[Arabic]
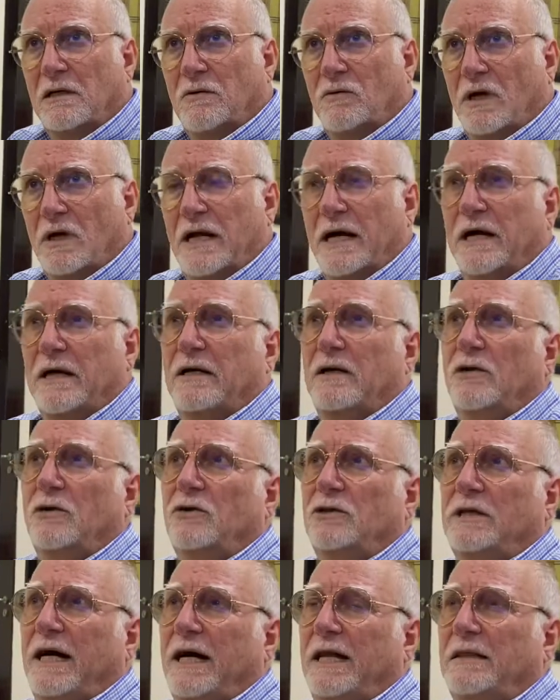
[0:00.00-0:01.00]
ولكنه
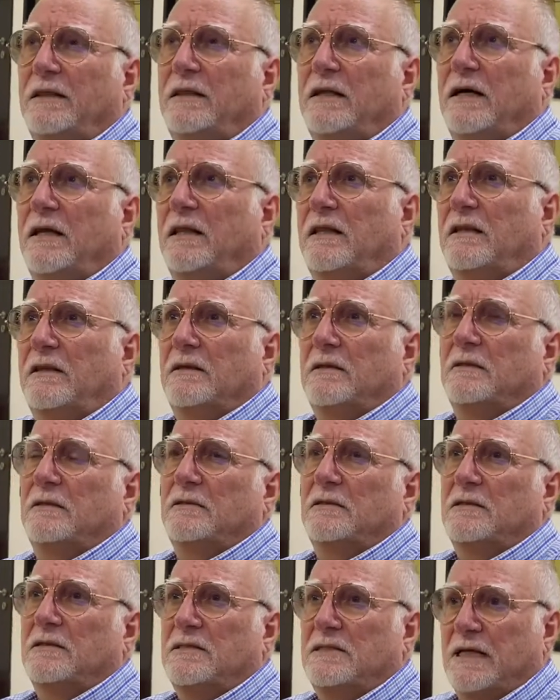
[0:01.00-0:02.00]
تحدث
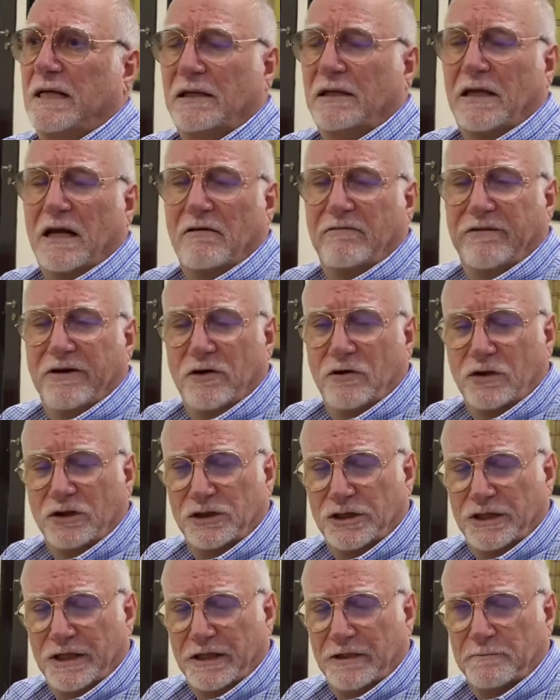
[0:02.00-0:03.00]
سنة
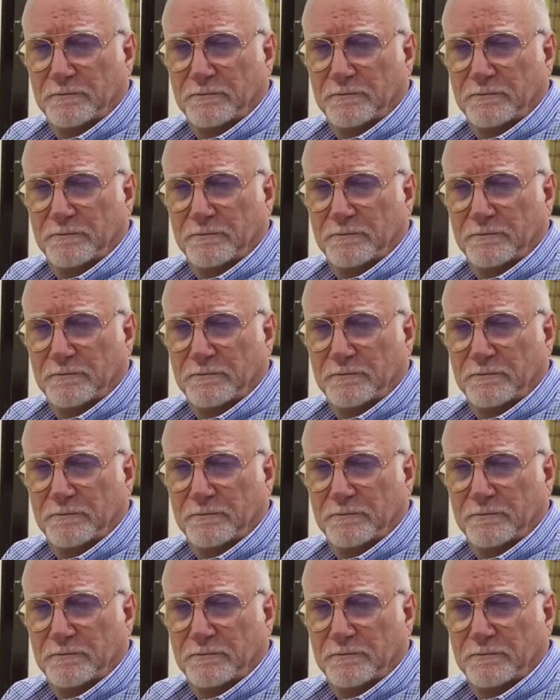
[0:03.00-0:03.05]
2020